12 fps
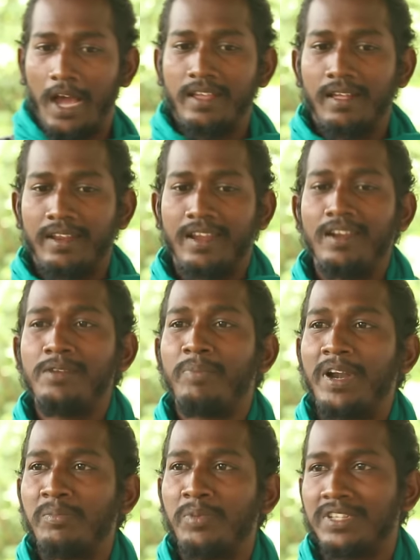காய்கறிகள்னு
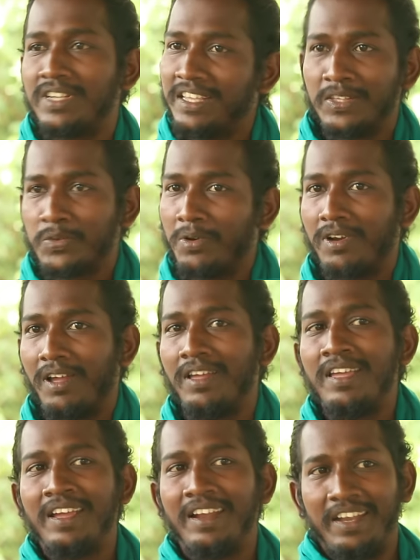பண்ணும்போது நான் இதை சொல்கிறேன்
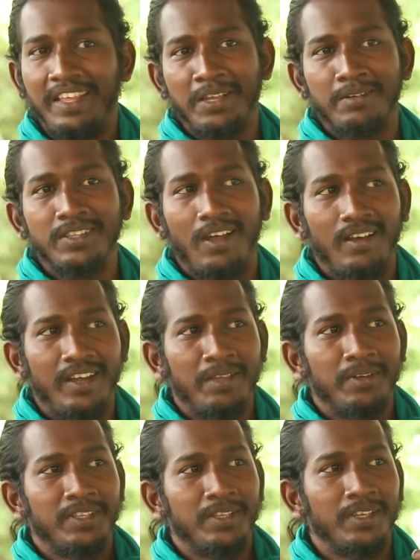நீங்கள் வந்து ஆல்ரெடி
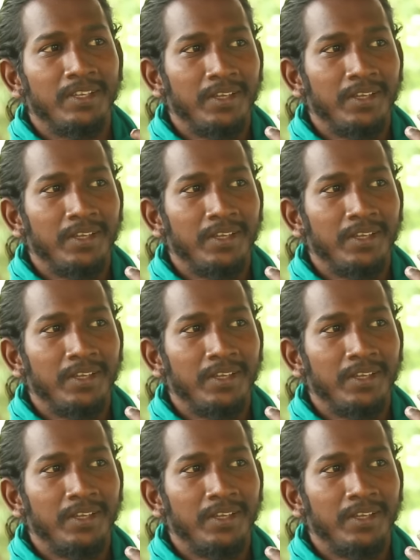வந்து